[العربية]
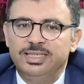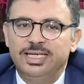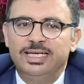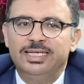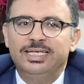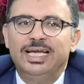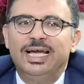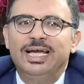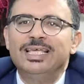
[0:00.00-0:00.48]

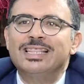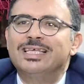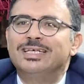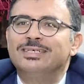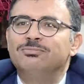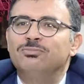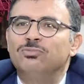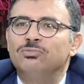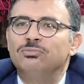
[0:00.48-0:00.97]
يعني
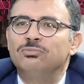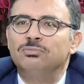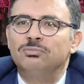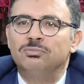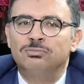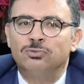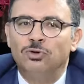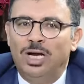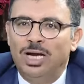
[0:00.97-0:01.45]
ايضا
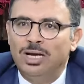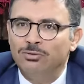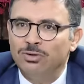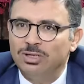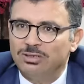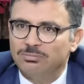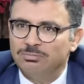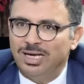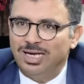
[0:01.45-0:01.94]

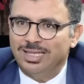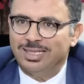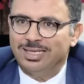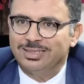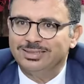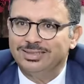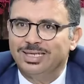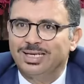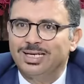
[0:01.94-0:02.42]
محاوله
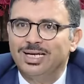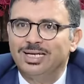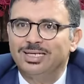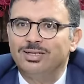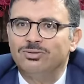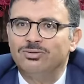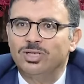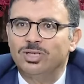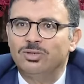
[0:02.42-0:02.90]
بعض
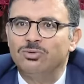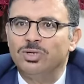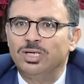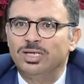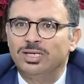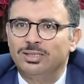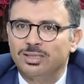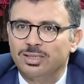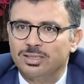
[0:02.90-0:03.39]
اصدقائنا
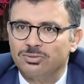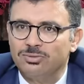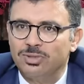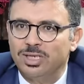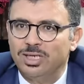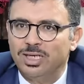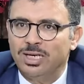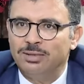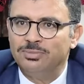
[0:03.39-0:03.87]
واخواننا
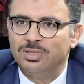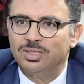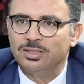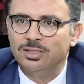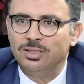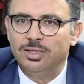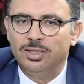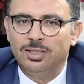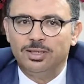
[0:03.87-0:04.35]
تصوير الامر